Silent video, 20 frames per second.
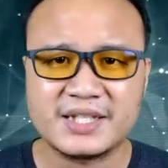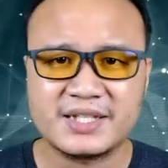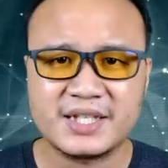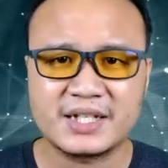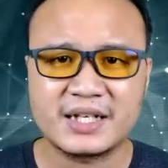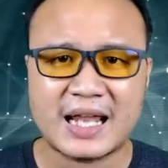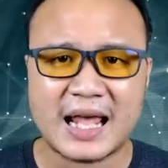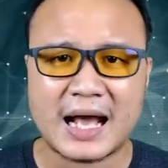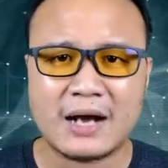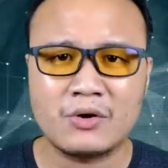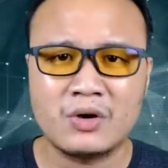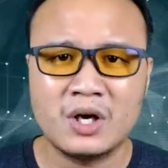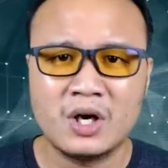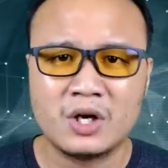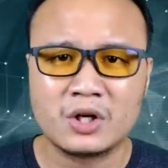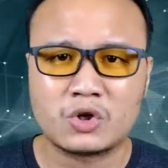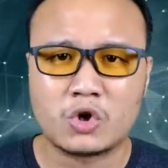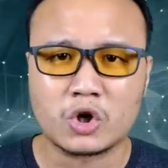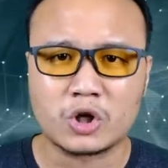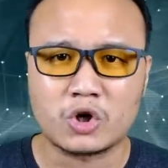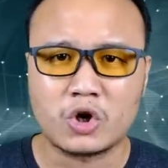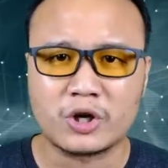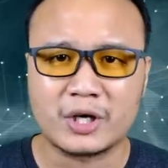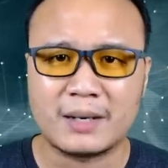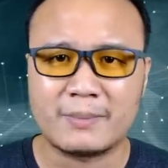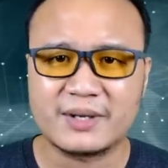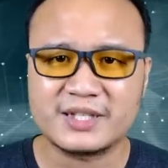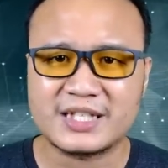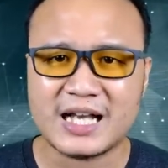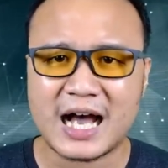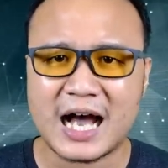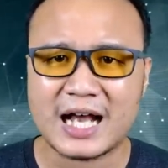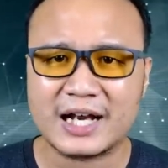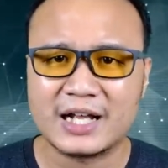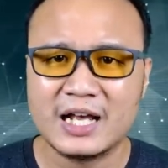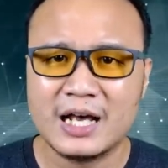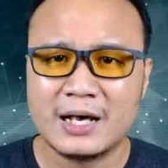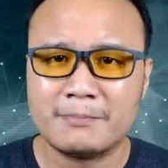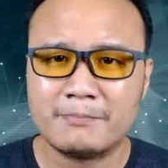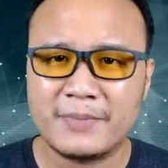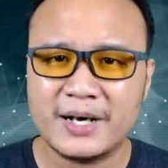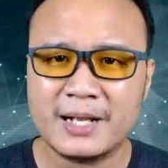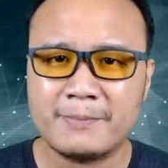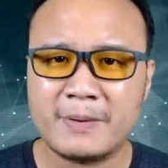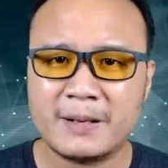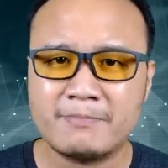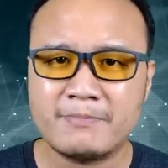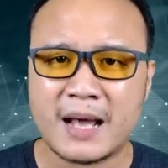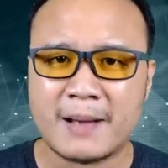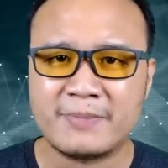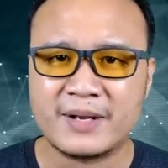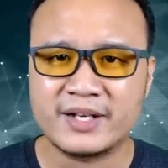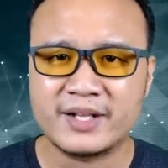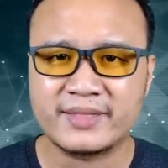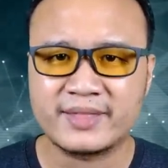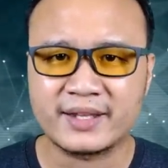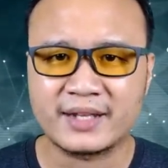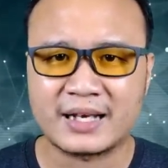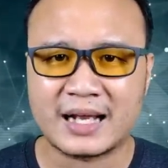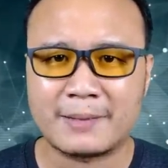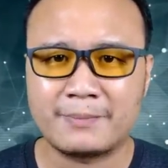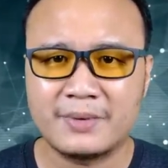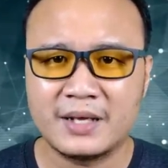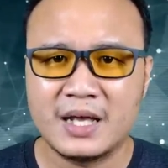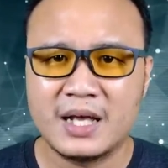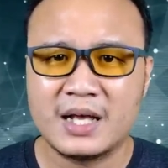จริงๆแล้วกฎของธรรมชาติไม่ได้เป็นแบบนั้นสิครับ